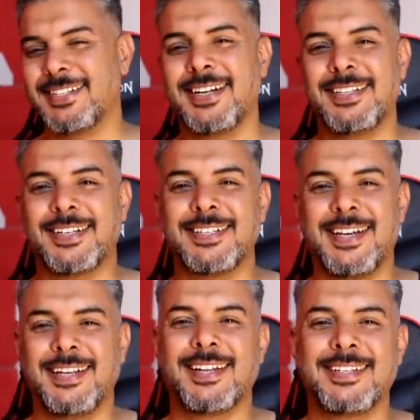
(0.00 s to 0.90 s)
رجعنا
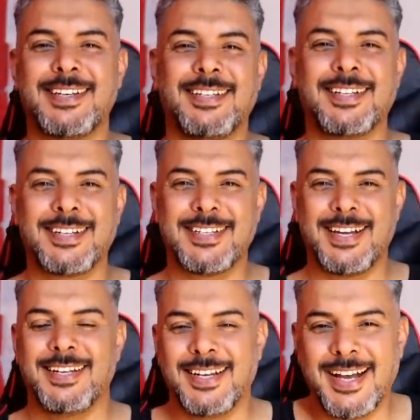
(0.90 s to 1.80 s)
رجعنا رجعنا
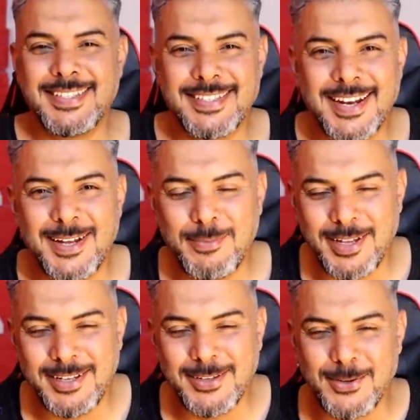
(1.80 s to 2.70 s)
رجعنا السلام
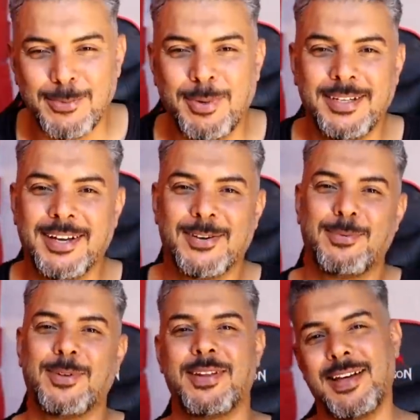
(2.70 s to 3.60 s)
عليكم
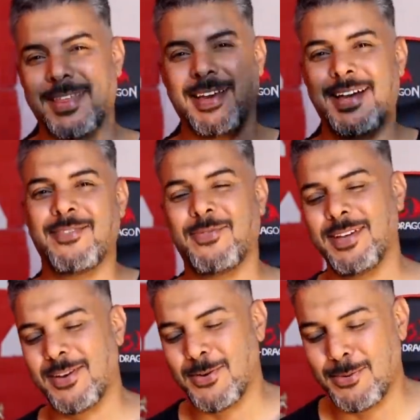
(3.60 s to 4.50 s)
حياكم الله ويعرف
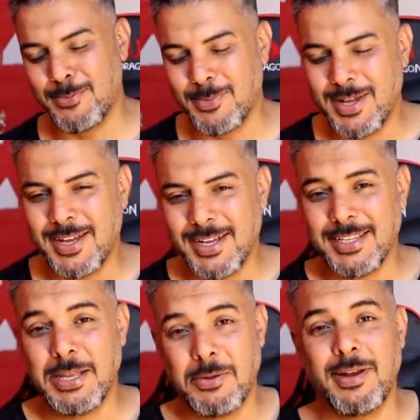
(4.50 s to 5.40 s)
فياكم
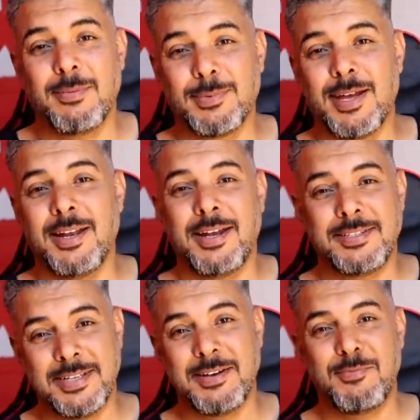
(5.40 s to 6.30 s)
دوري ابطال
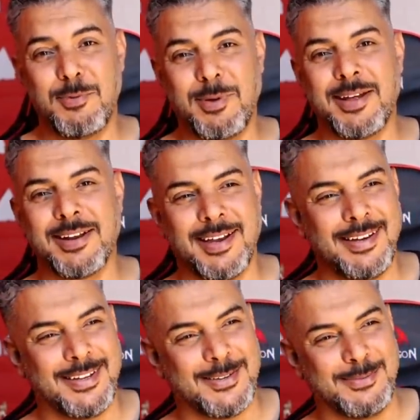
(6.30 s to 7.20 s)
اسيا مبارك
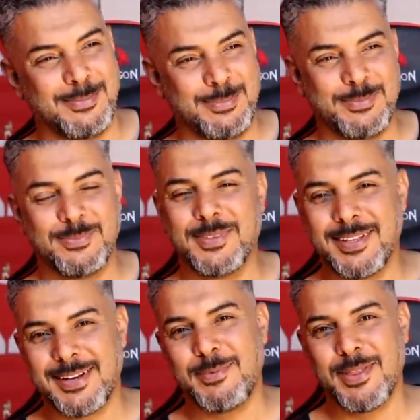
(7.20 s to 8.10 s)
عليكم
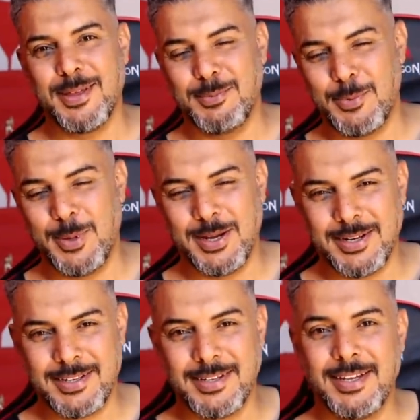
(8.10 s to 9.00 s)
رمضان
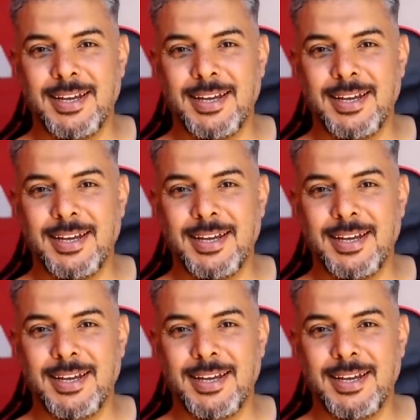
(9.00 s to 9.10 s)
مبارك